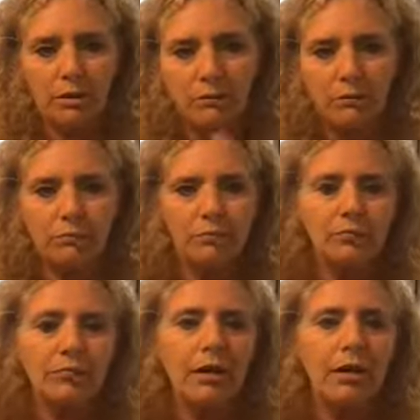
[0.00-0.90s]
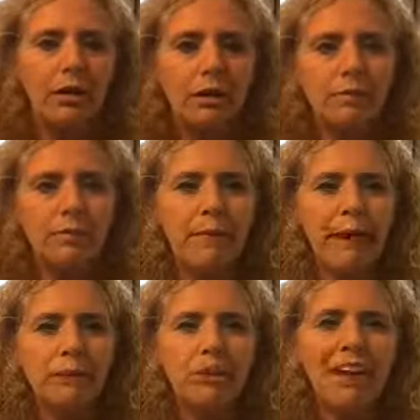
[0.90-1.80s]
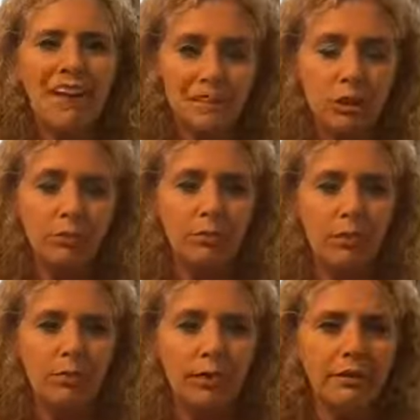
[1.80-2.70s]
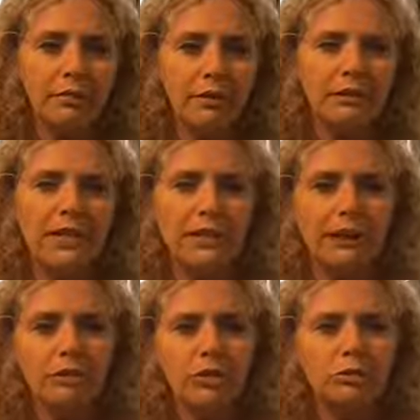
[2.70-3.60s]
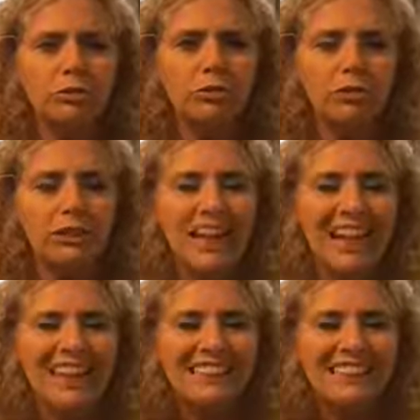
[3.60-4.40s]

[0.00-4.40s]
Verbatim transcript: Mh, mm, mi perdo. Grazie comunque per avermi avvisata che invece funziona.